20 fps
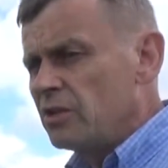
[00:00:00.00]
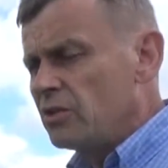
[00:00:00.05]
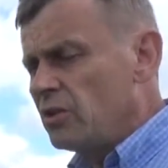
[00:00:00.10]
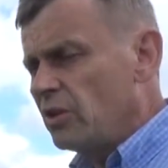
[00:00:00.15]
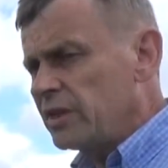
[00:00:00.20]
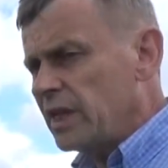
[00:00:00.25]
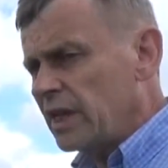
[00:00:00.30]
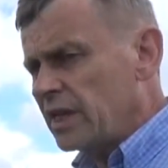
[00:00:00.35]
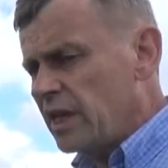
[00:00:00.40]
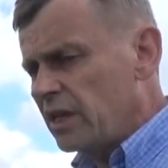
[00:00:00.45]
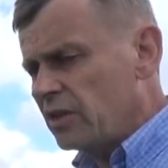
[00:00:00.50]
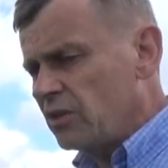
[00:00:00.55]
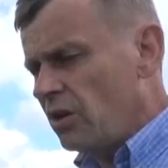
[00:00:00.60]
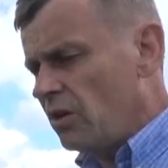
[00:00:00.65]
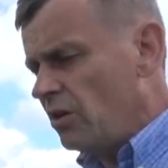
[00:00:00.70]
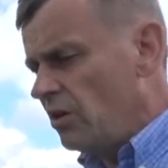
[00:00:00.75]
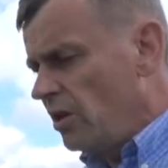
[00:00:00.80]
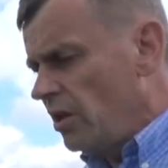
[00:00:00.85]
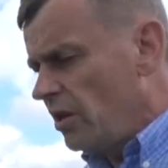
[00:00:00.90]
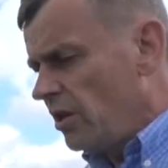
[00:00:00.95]
do
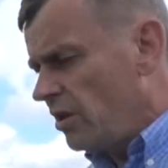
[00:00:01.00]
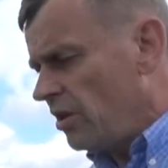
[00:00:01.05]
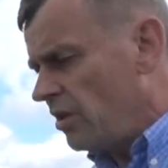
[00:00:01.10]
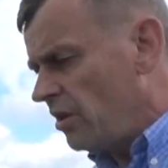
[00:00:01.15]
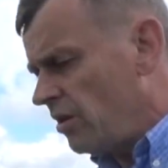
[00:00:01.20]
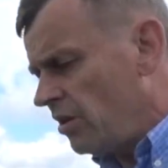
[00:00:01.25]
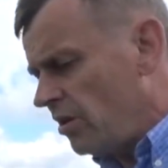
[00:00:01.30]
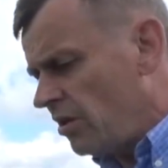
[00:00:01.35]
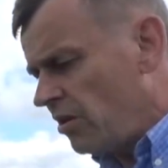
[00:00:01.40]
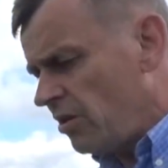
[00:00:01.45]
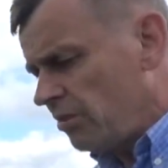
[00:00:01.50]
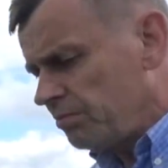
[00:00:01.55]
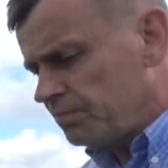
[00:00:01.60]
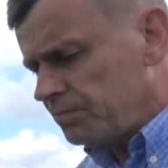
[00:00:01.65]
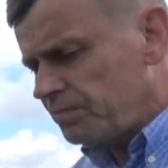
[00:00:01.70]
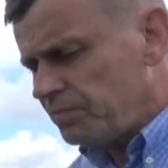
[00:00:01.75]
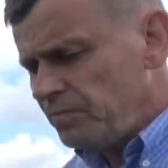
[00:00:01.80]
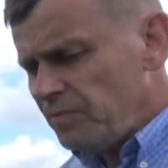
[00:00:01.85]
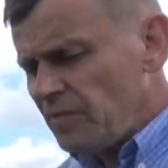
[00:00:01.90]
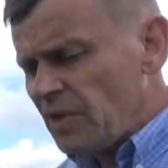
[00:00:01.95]
takiego
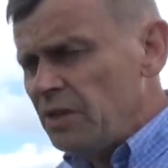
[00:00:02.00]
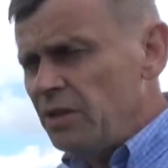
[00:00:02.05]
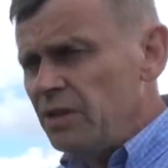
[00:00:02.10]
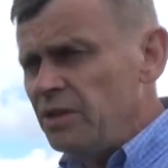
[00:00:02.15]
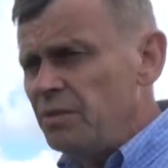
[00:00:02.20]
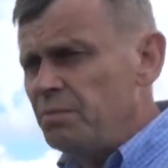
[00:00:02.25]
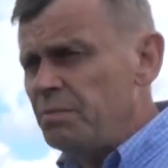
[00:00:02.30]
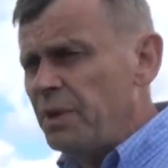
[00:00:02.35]
e, e,